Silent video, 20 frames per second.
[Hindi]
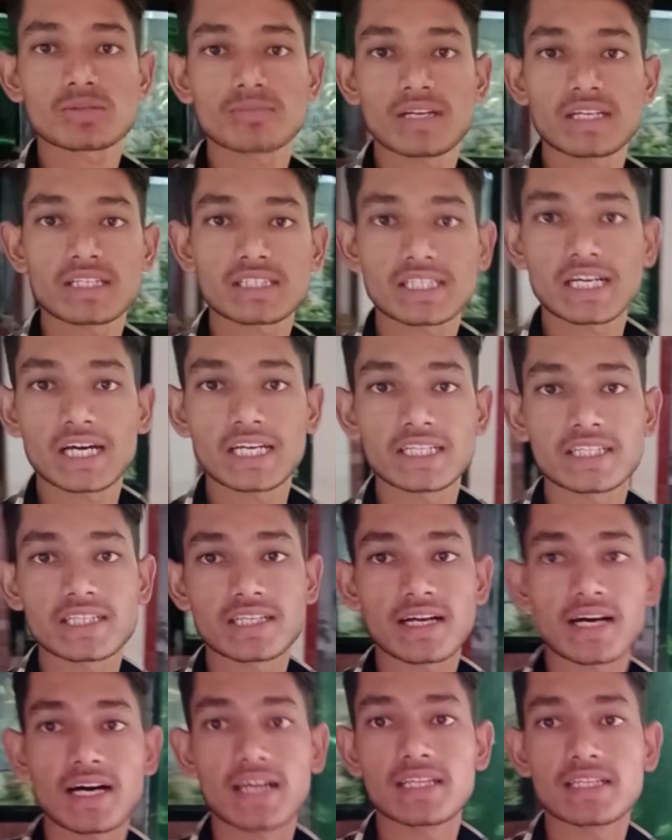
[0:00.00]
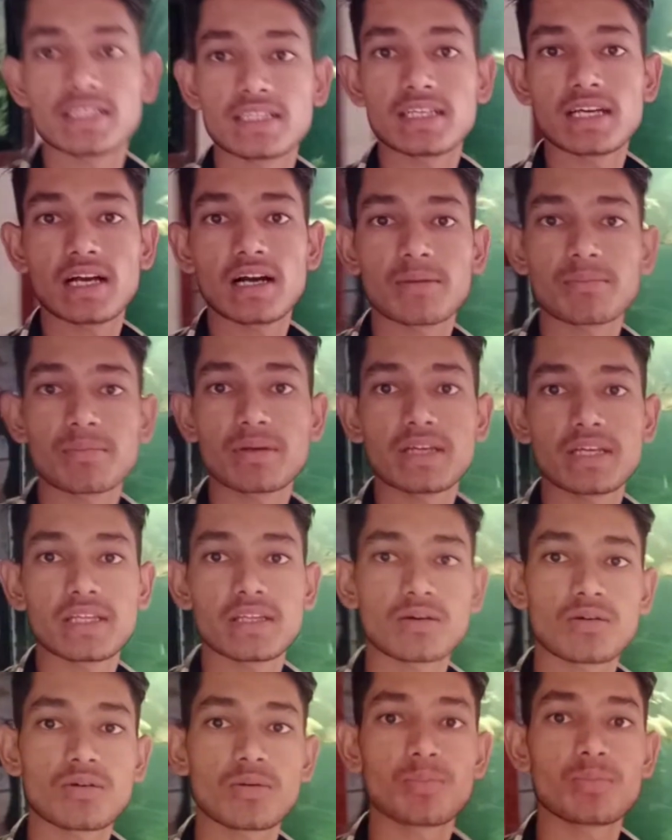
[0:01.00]
मैंने सारी दिखा दी यहाँ पे
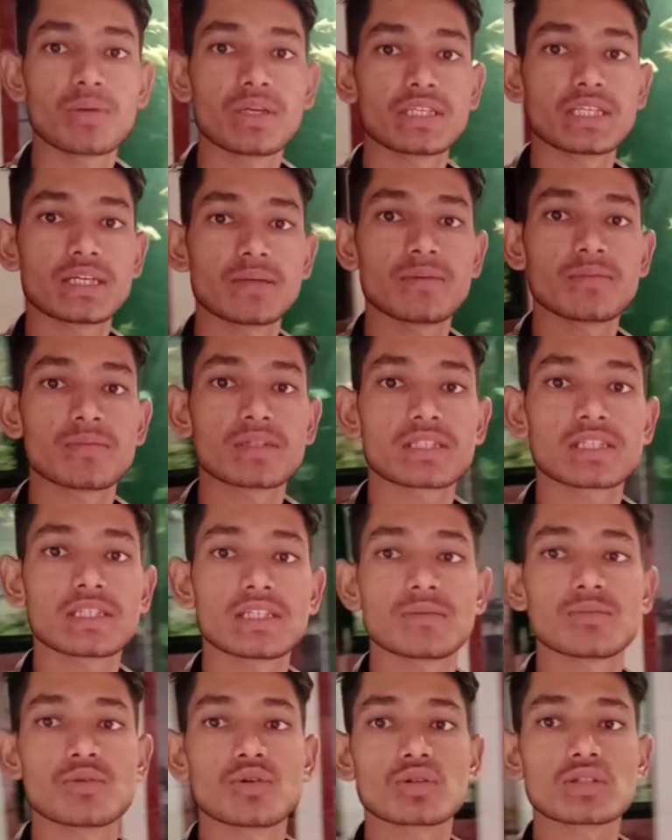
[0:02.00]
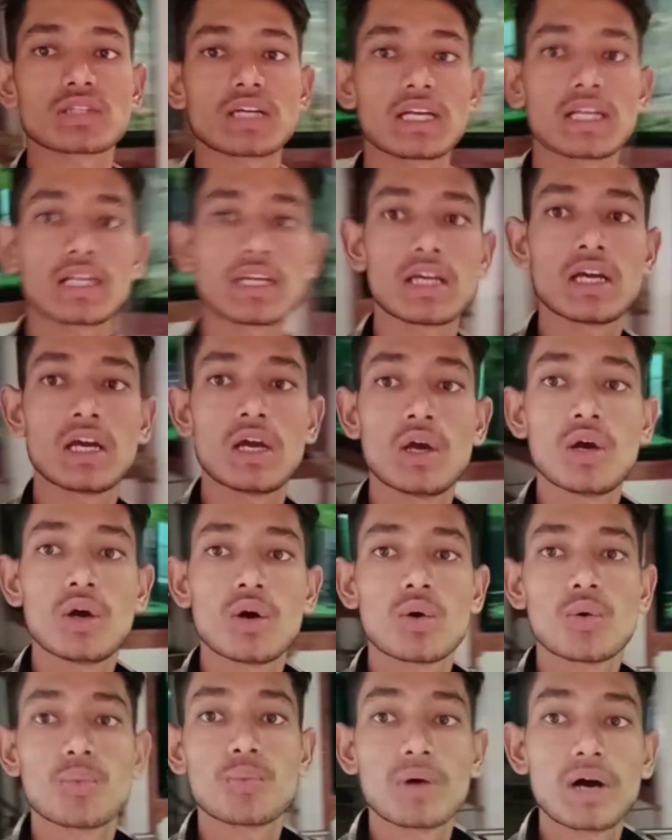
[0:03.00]
देखो पीछे भी मछलियाँ बहुत सारी
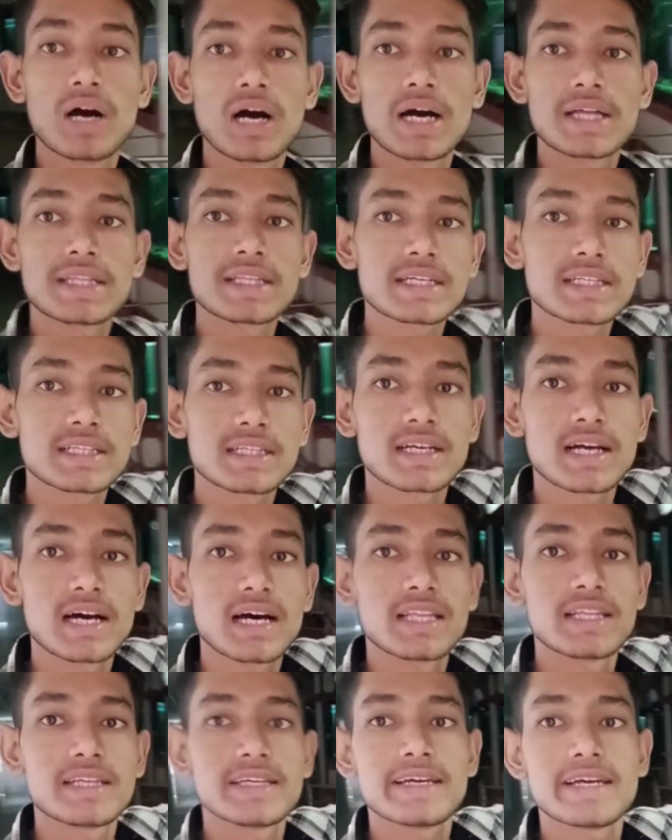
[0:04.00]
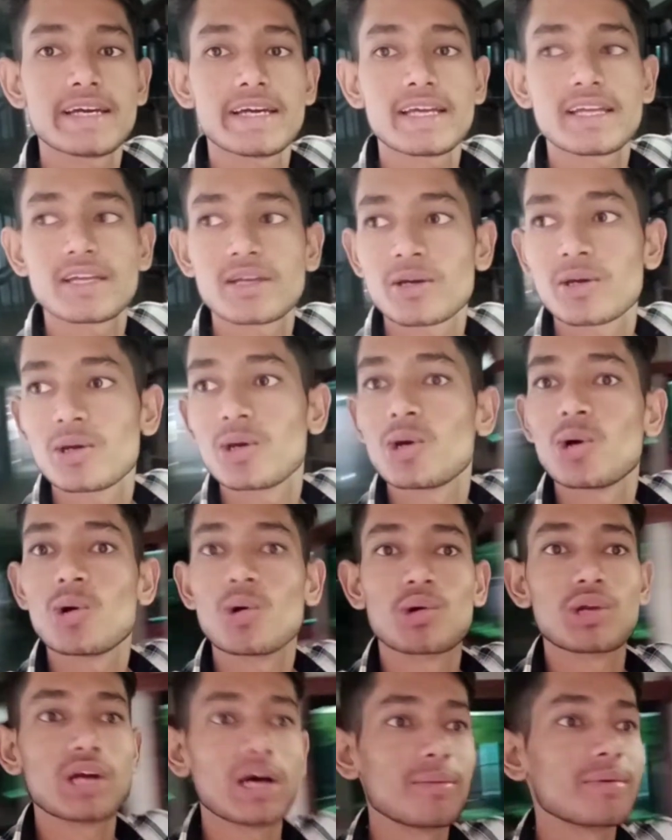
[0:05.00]
वो वहाँ तक दिखा दी है
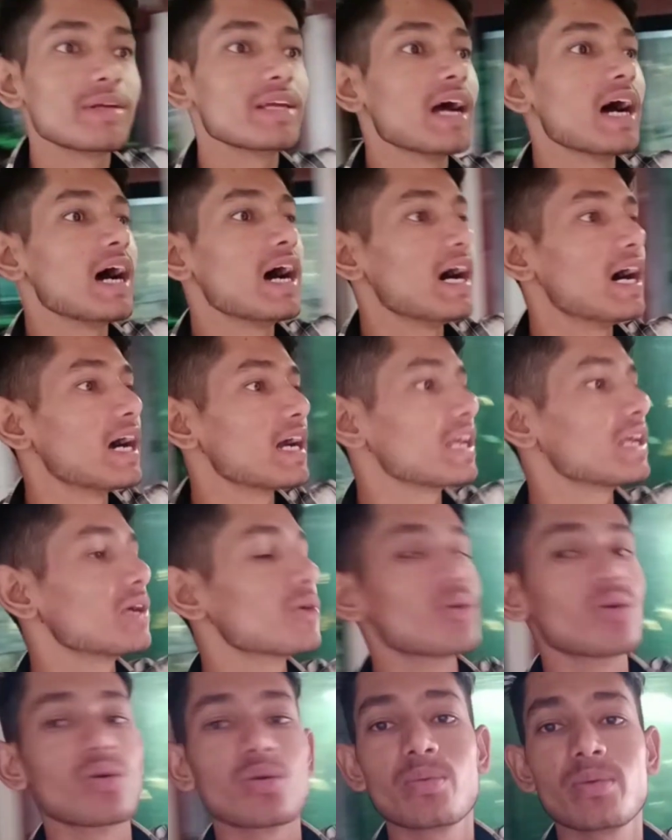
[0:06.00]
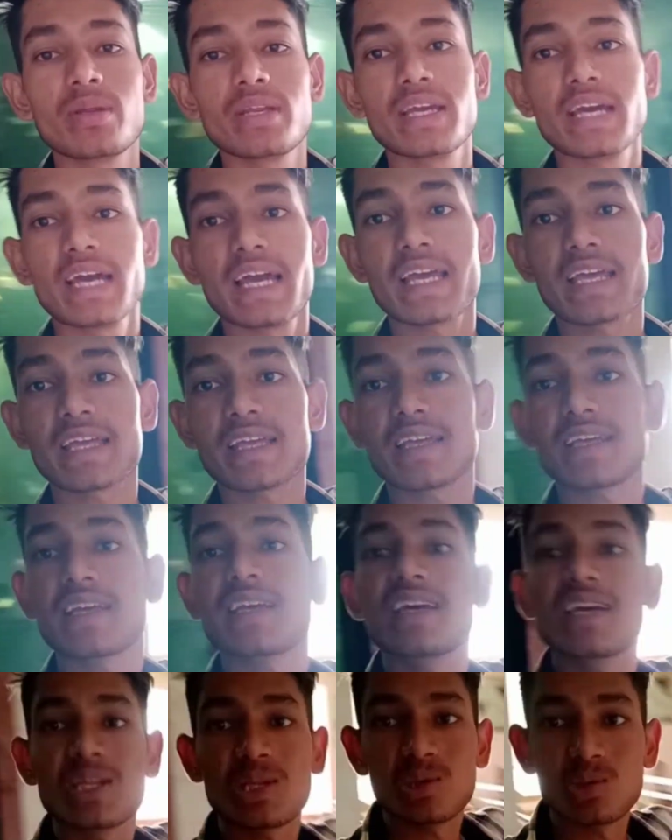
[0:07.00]
और अभी आगे और भी है
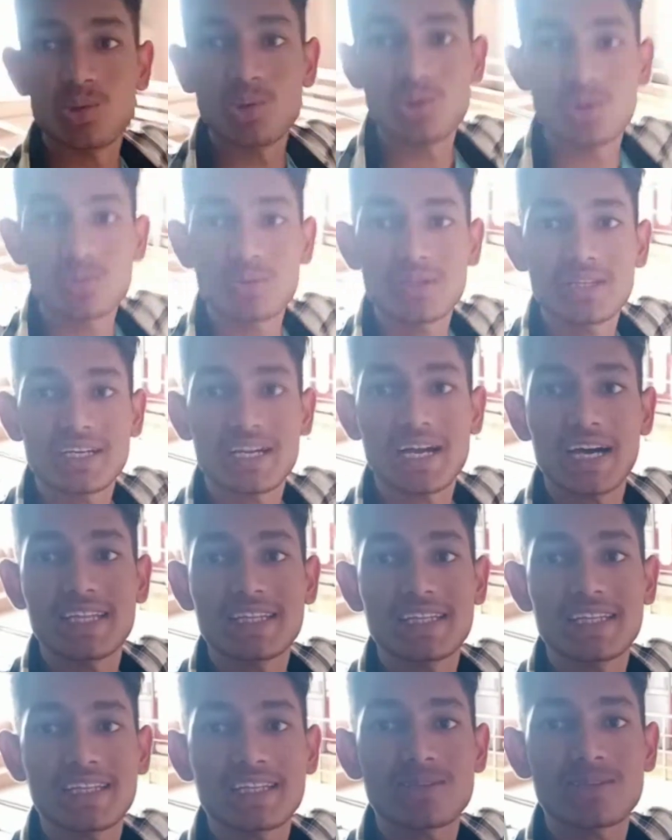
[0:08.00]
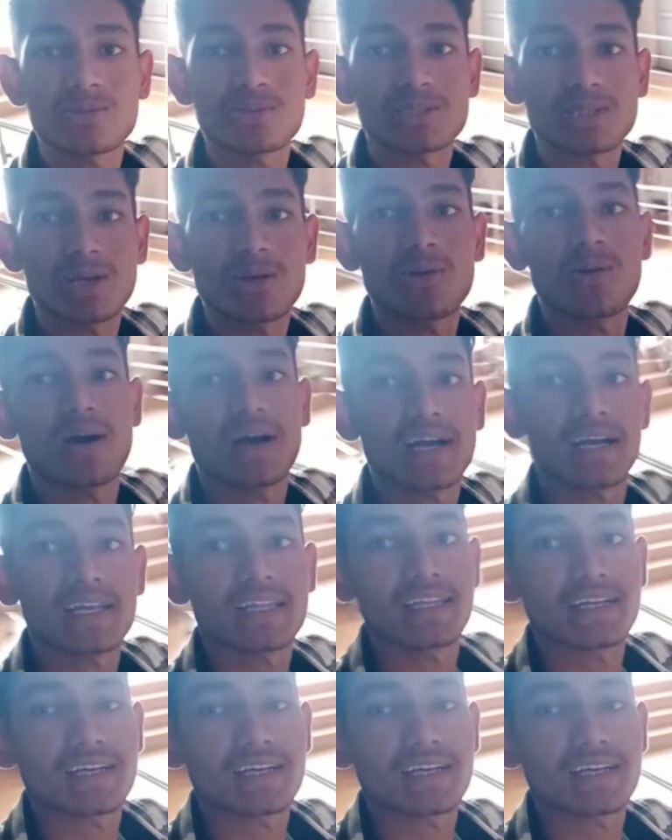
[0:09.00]
और भी दिखाते हैं तो चलो आगे